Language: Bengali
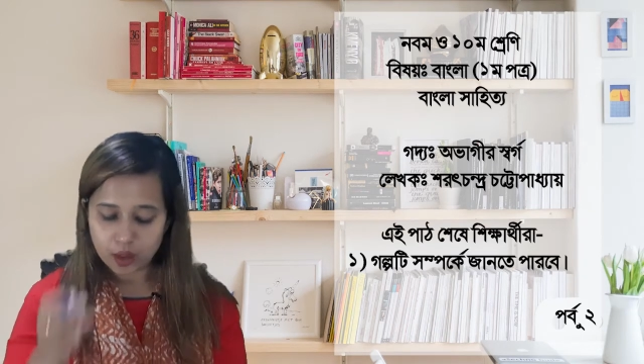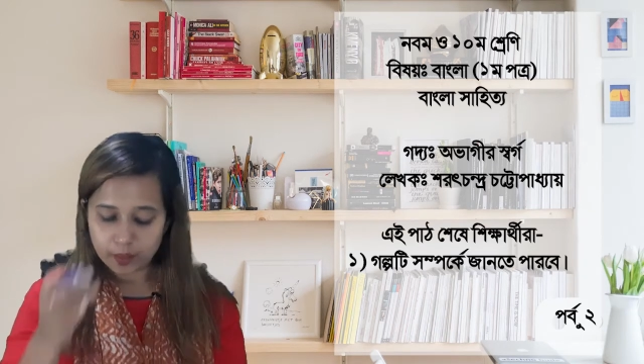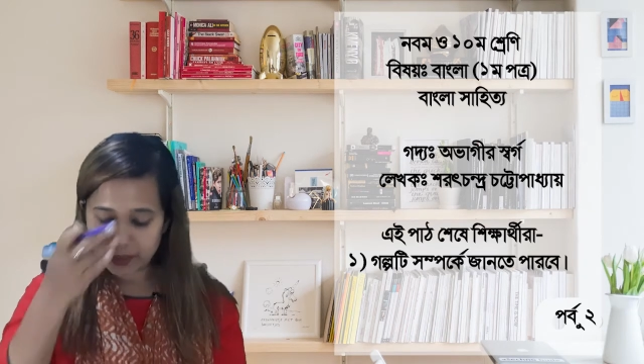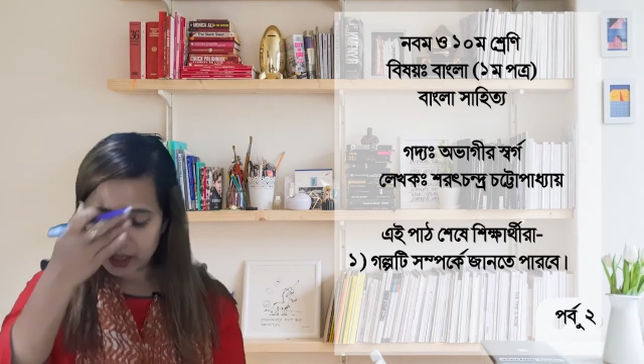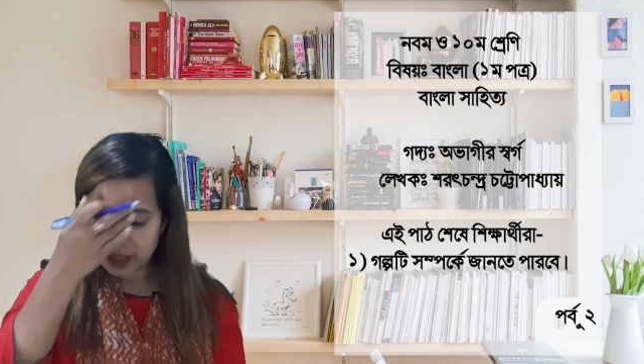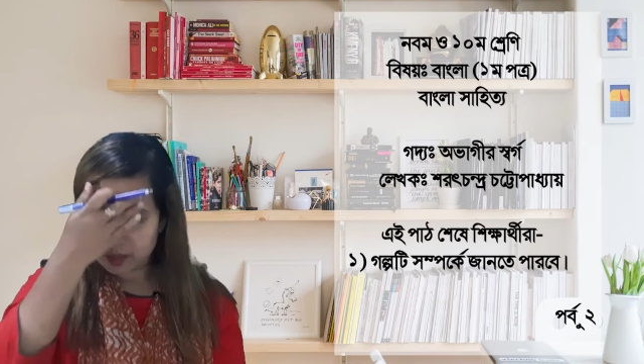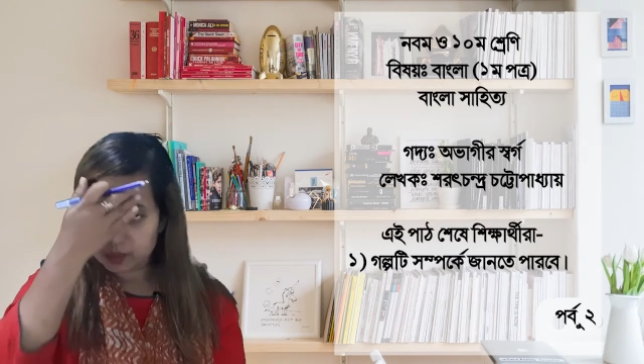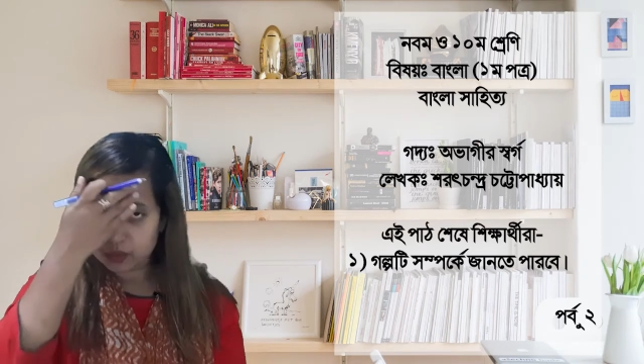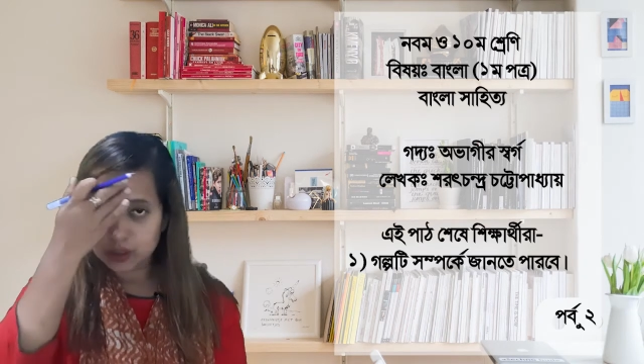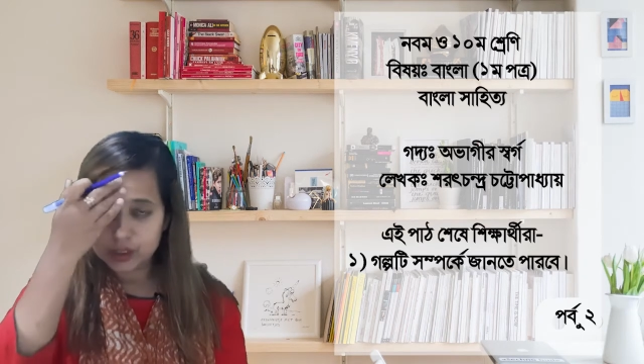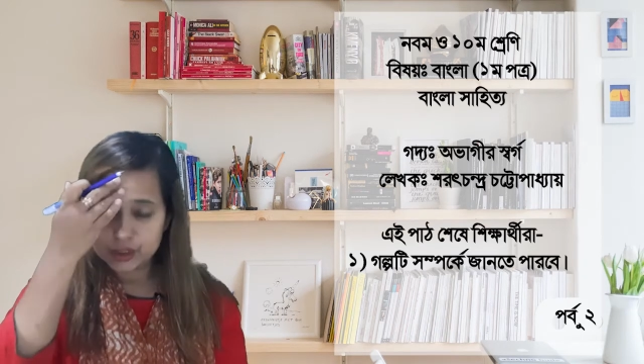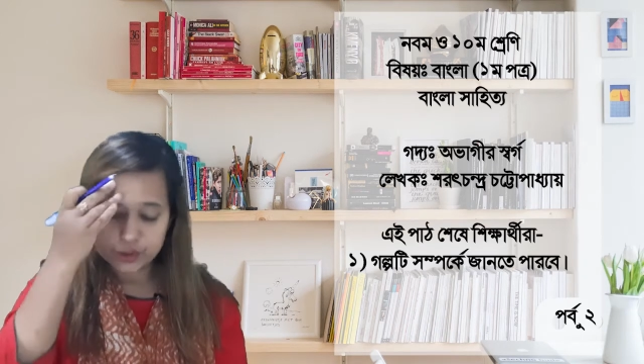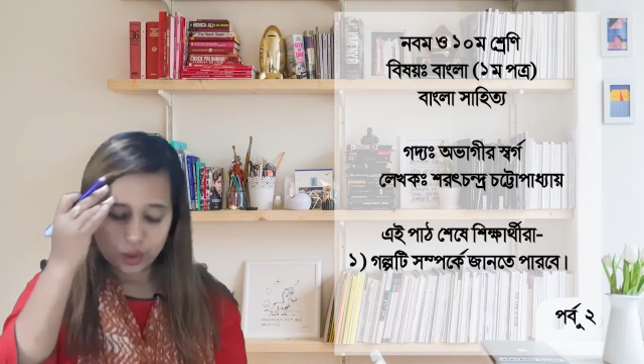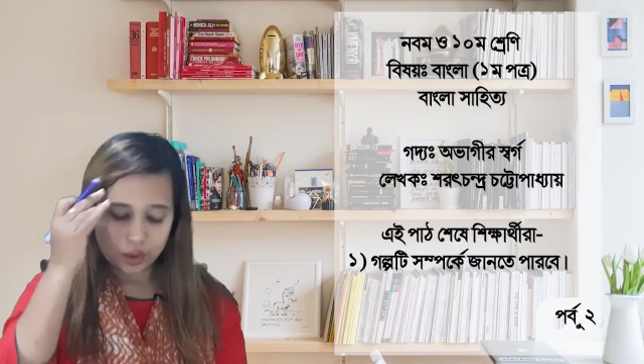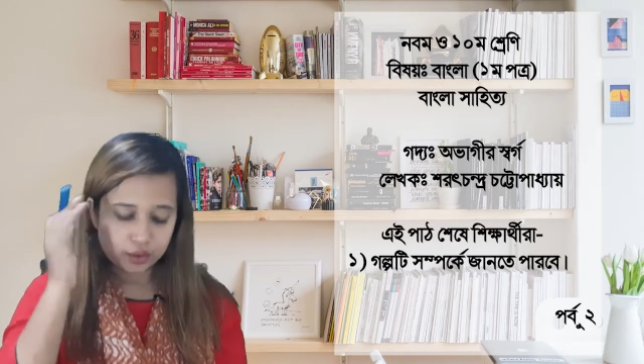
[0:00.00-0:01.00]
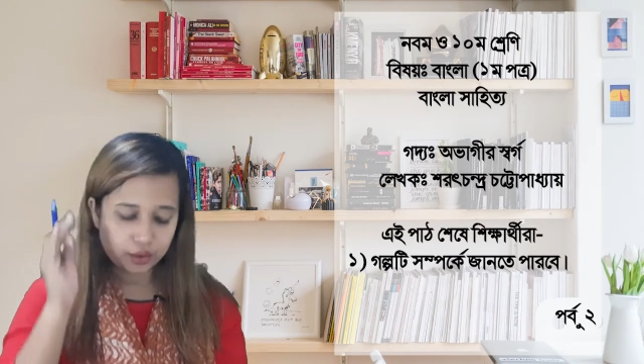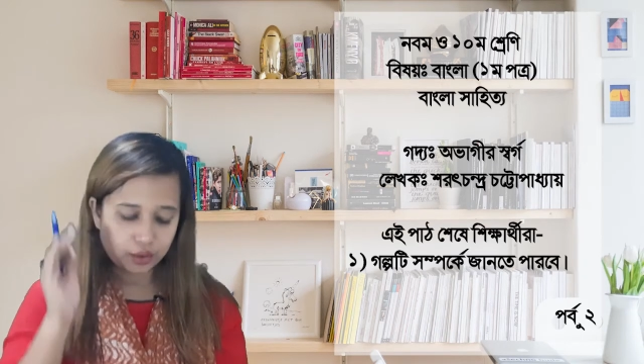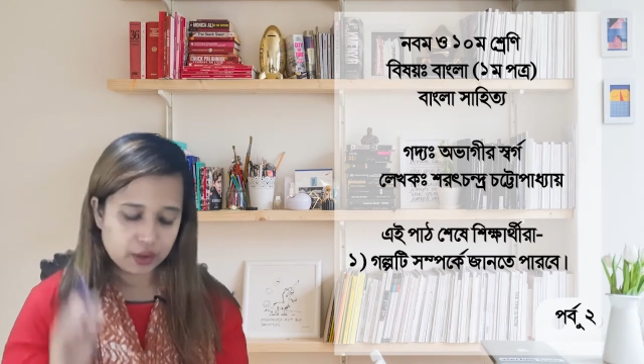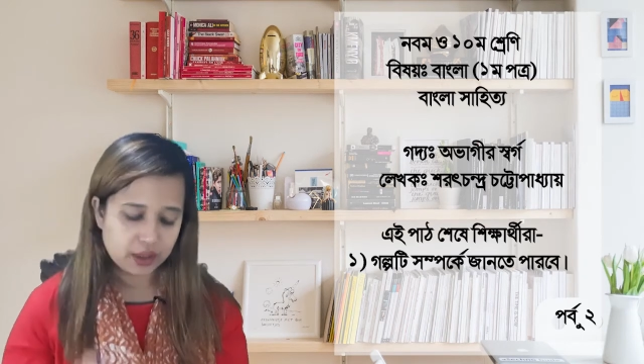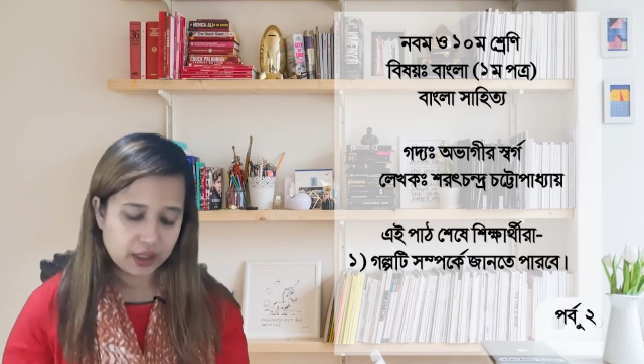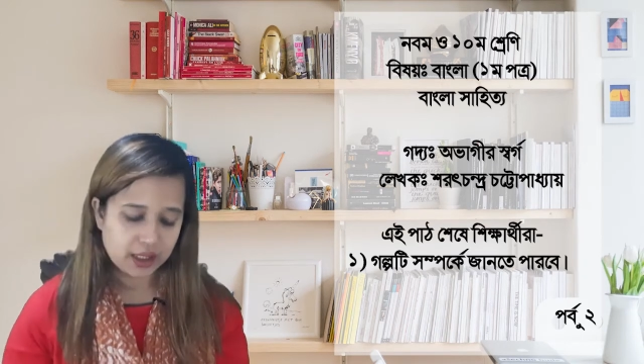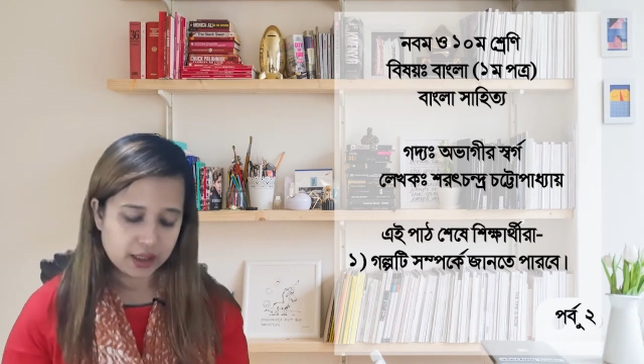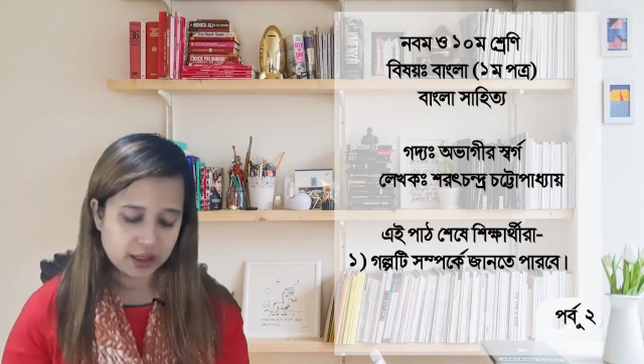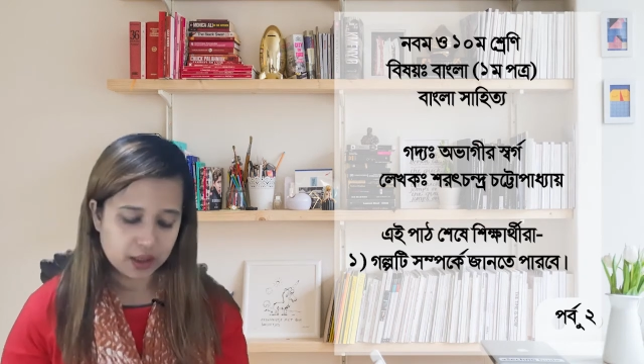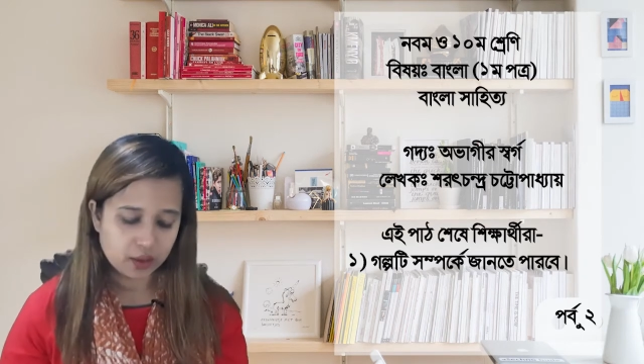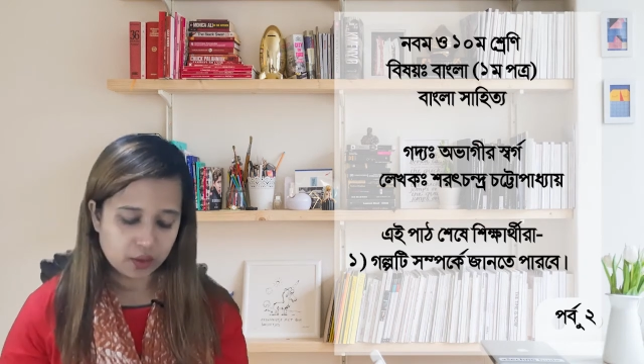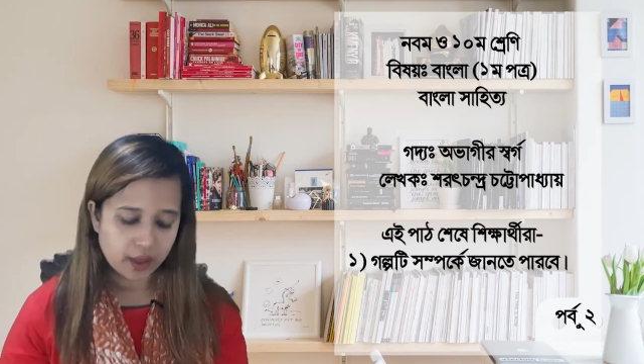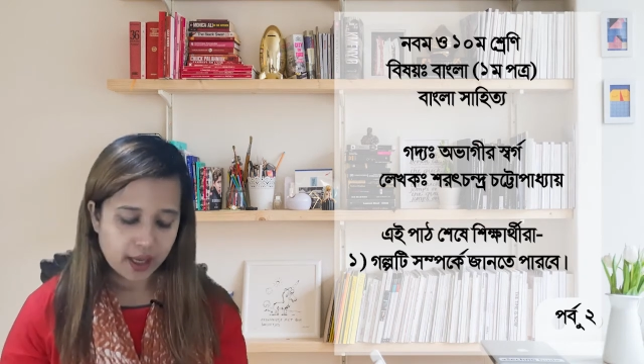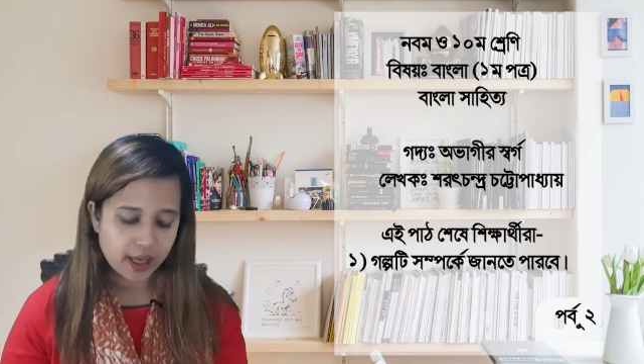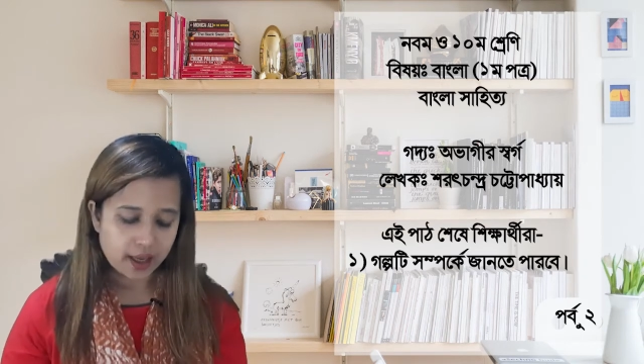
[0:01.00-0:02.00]
কপালের মধ্যে চন্দন দিয়ে
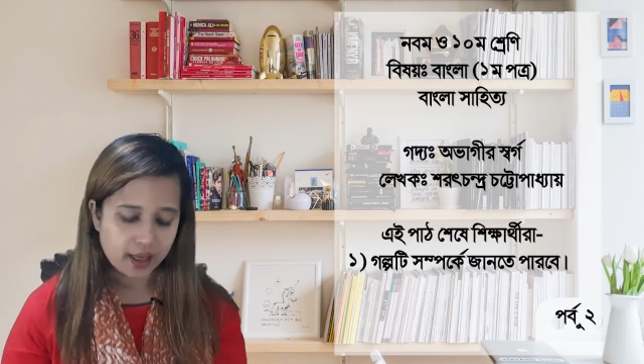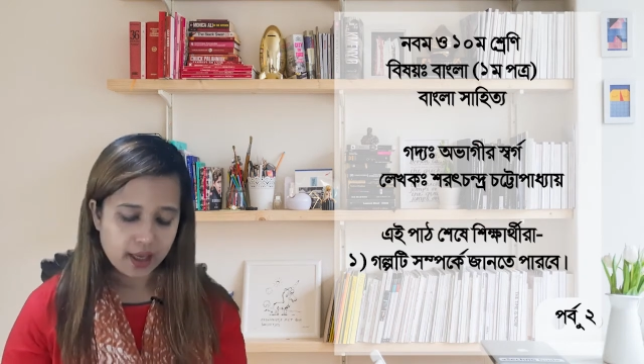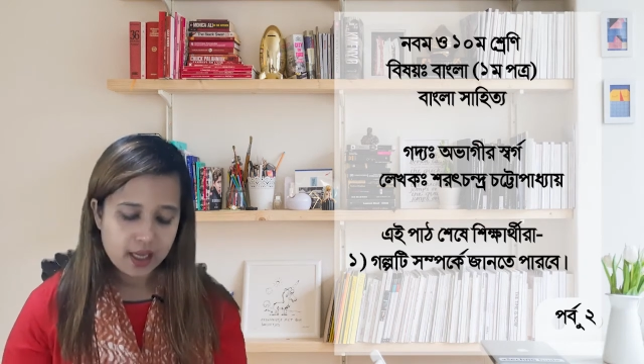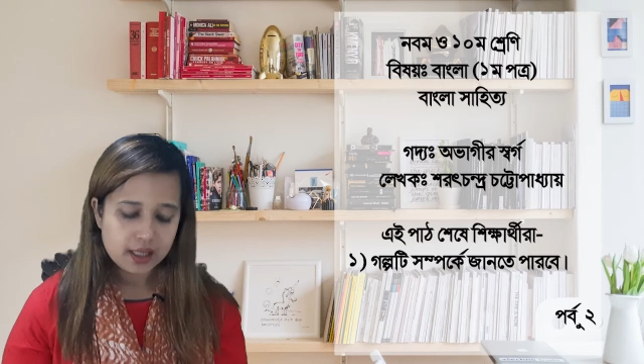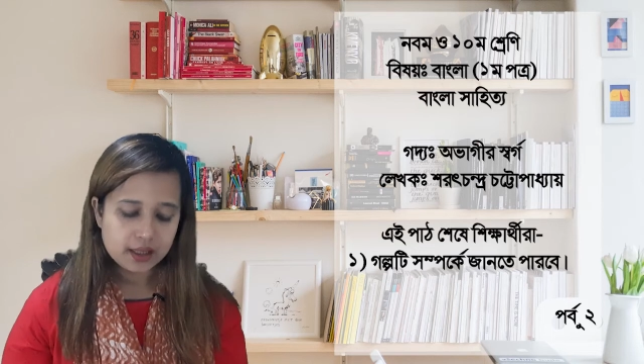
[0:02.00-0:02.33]
দিল হ্যাঁ